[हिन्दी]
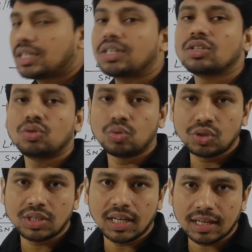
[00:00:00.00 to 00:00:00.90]
एजेंट
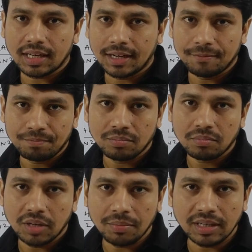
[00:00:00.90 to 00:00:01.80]
यूज किया गया है
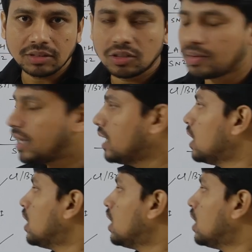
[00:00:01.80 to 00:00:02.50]
मेरी बात समझ में आई